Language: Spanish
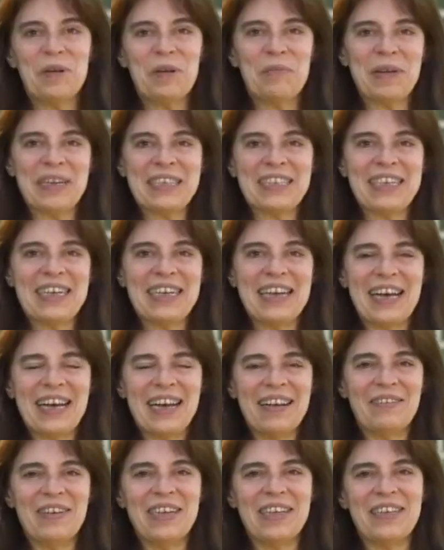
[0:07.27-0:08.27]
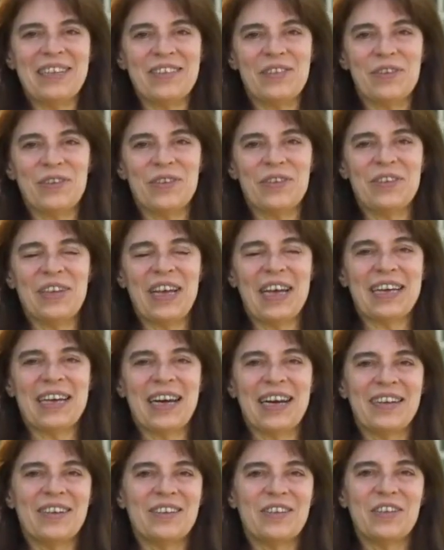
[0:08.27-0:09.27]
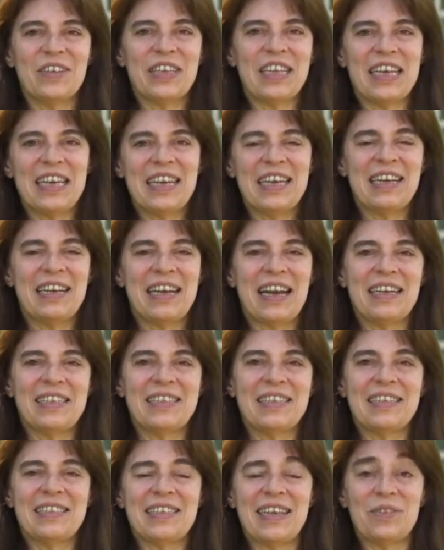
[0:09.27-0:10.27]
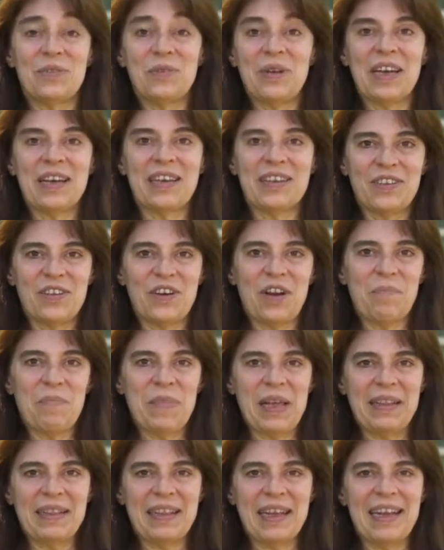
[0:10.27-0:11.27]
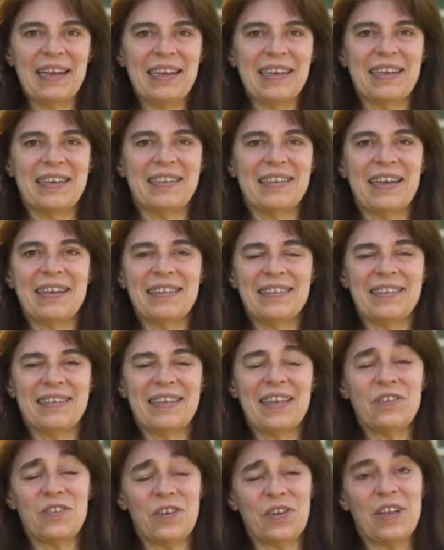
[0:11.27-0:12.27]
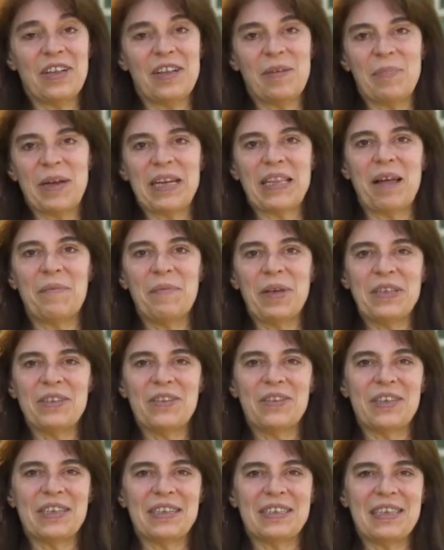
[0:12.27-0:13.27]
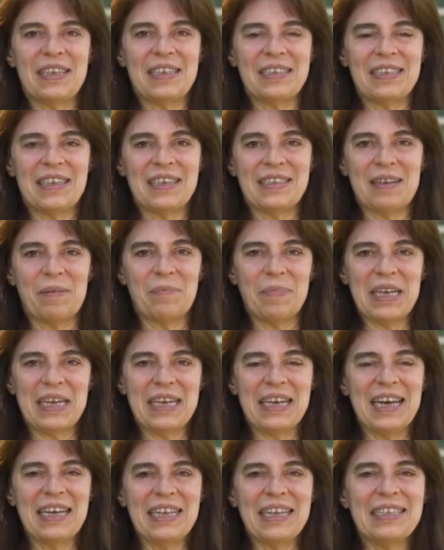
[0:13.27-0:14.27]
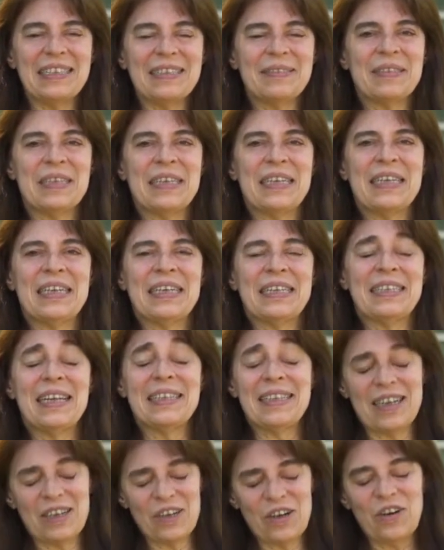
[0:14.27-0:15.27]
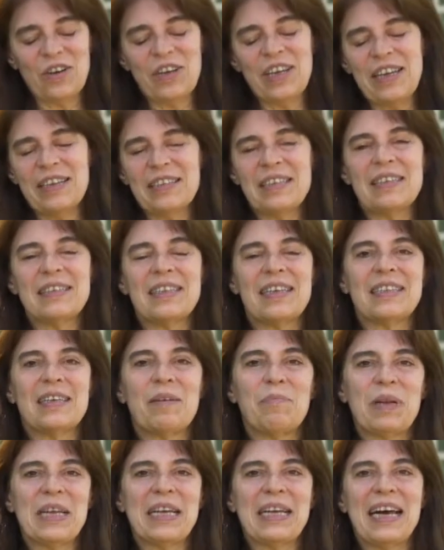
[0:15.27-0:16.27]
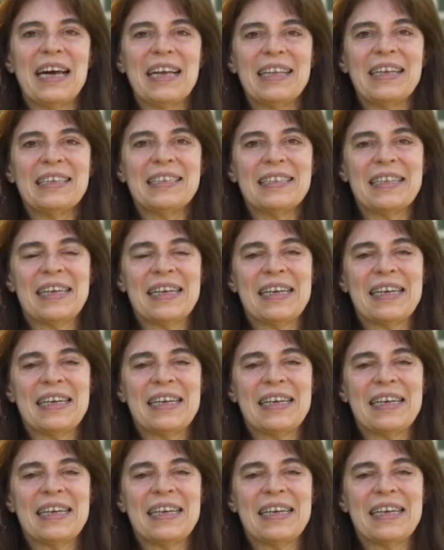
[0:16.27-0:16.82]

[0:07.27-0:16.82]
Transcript: Marcela Álvarez, yo estoy a cargo de la licenciatura en gestión ambiental que está dentro del Departamento de Ciencias Aplicadas, de Tecnología y Ciencias Aplicadas.